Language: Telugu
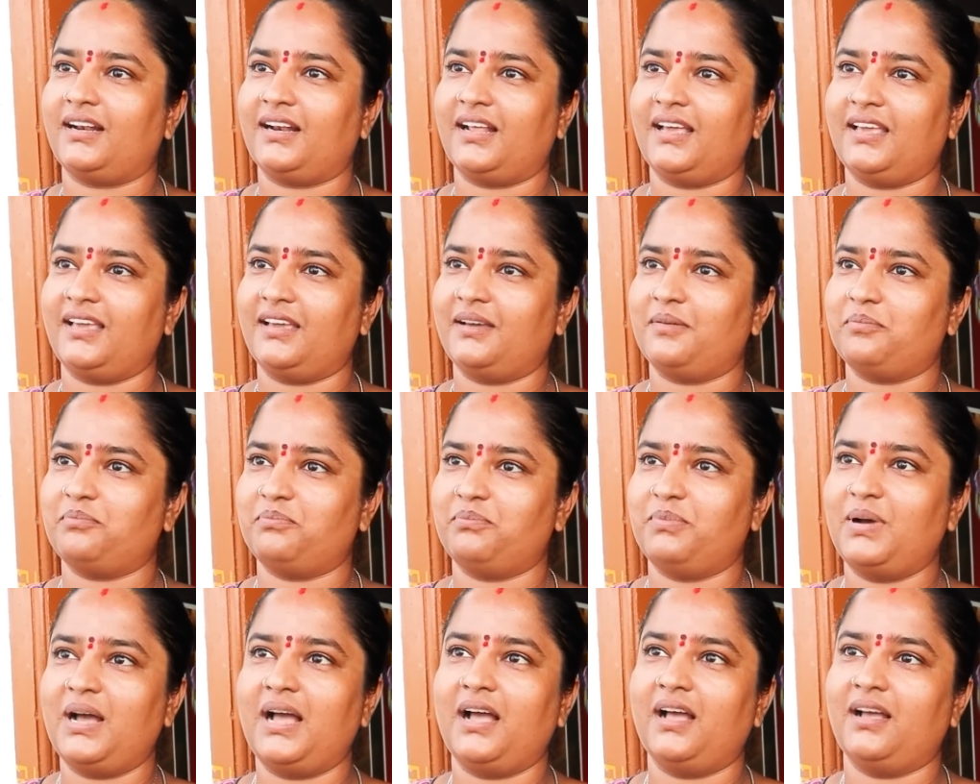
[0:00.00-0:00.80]
అన్నయ్య
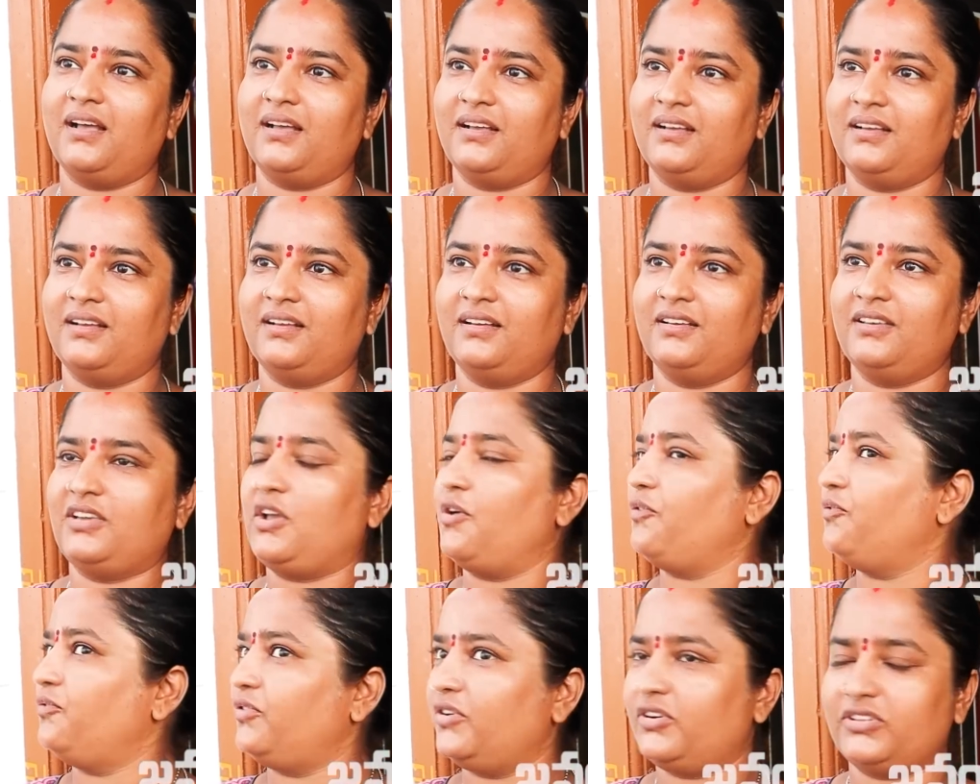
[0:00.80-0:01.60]
అబ్బా
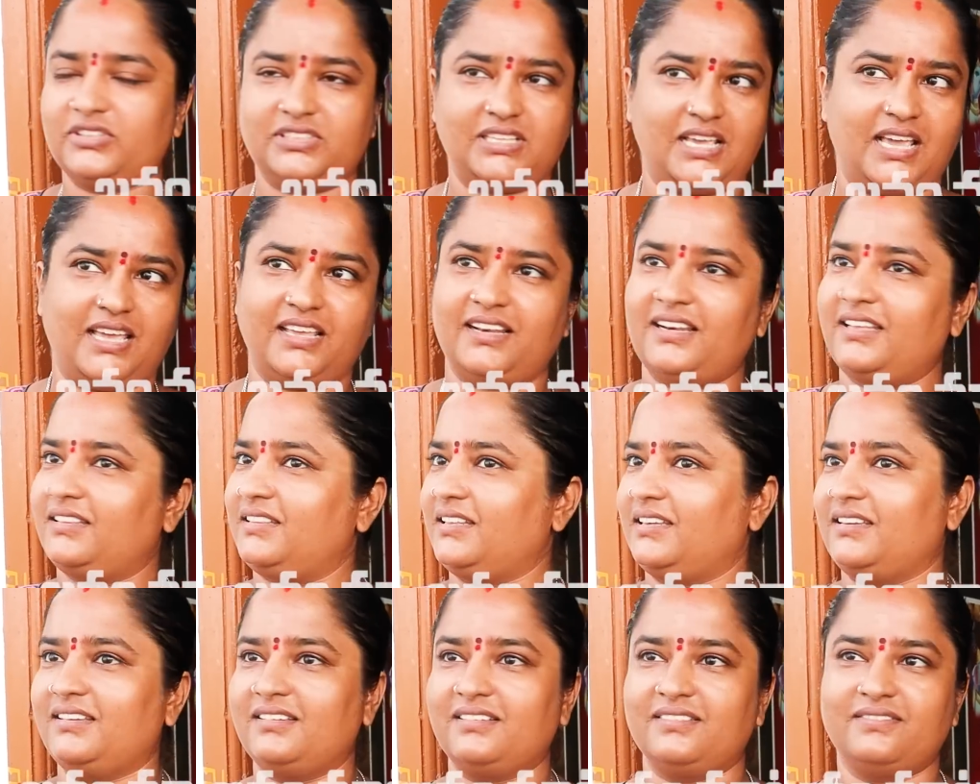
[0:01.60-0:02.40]
ఎవరు చేయరు
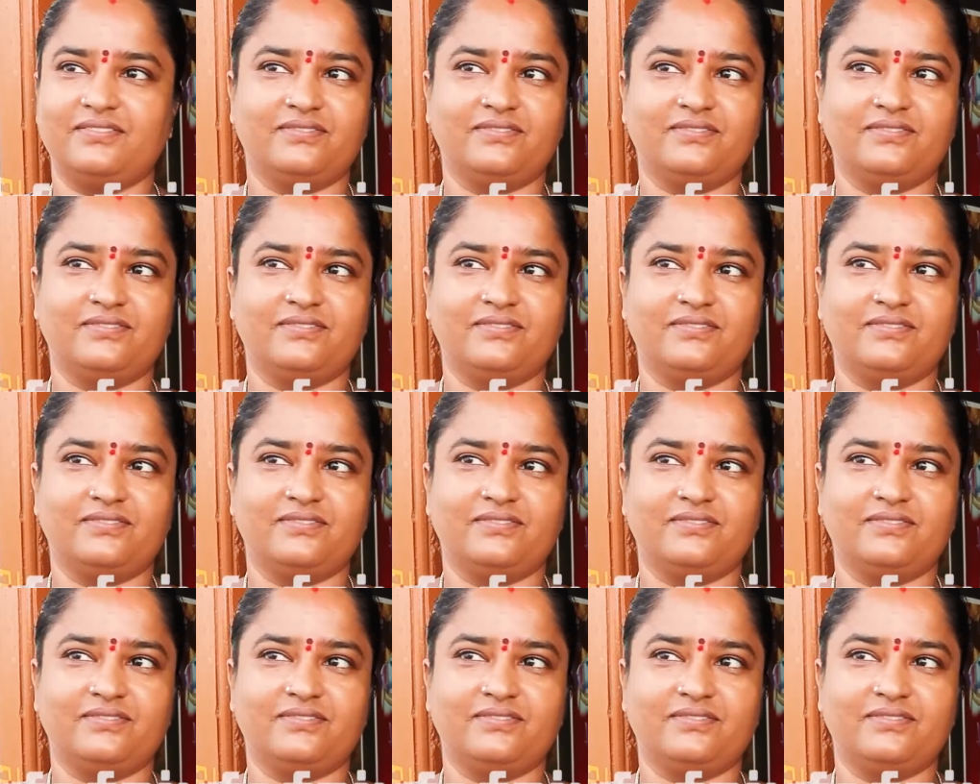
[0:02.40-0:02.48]
ఇది